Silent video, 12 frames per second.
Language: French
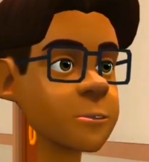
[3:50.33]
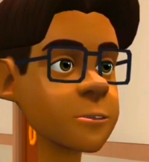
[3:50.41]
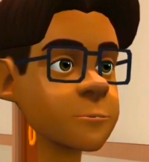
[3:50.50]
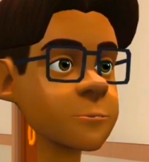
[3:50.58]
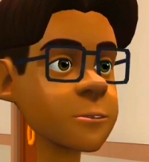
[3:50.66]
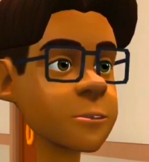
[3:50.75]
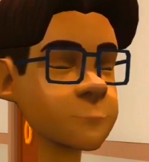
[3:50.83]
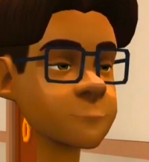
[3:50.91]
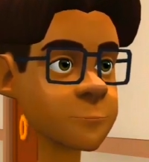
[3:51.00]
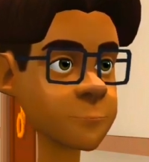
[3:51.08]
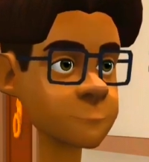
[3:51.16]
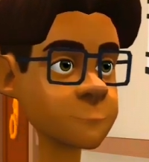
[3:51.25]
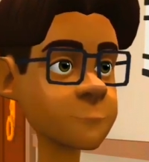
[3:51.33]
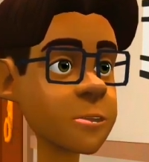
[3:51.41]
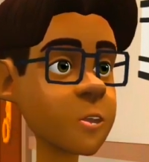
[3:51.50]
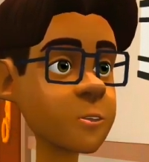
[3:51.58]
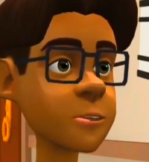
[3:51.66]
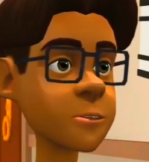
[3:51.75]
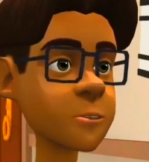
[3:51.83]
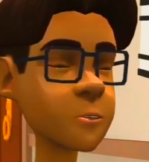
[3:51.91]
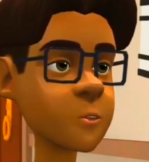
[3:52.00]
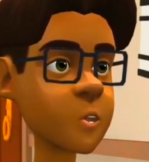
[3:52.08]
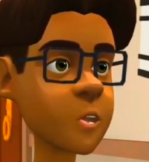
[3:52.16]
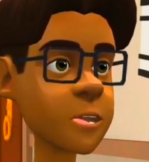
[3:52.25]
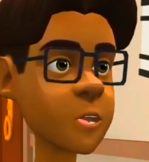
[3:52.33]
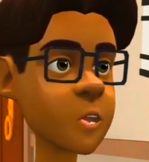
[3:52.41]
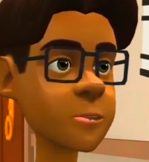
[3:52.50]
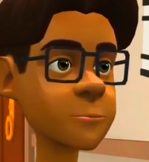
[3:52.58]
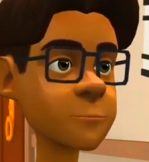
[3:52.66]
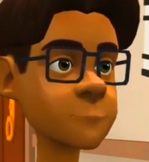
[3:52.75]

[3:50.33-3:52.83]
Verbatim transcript: qu'est-ce que c'est drôle